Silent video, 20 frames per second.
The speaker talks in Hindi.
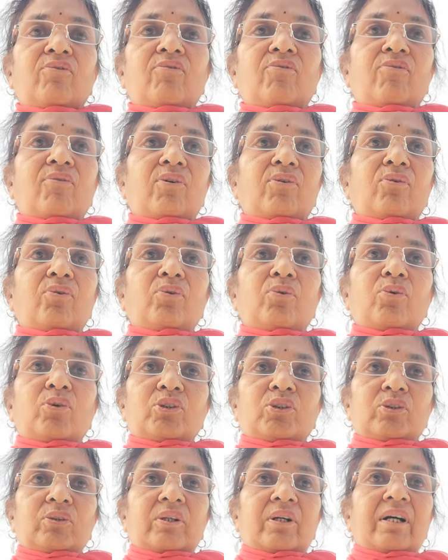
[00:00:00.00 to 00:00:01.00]

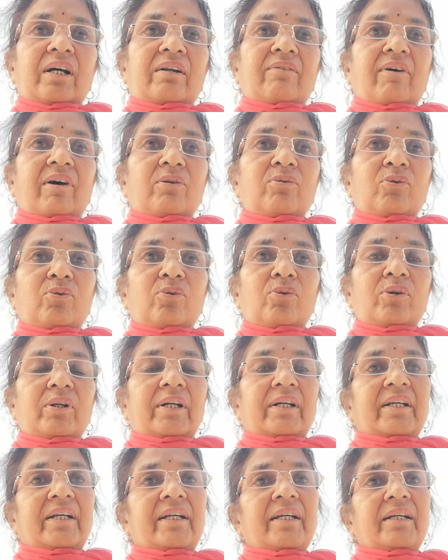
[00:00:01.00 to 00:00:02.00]
उनको घर वालों को
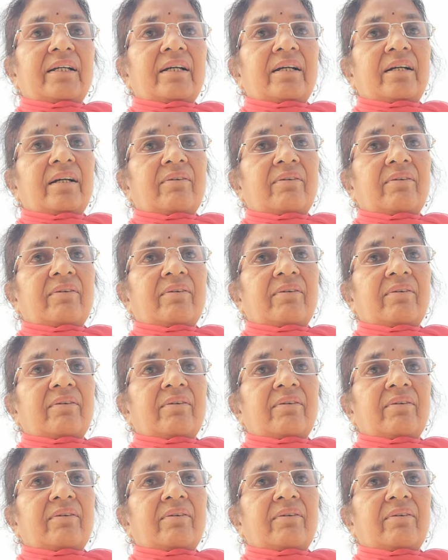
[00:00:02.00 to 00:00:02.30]
लड़की के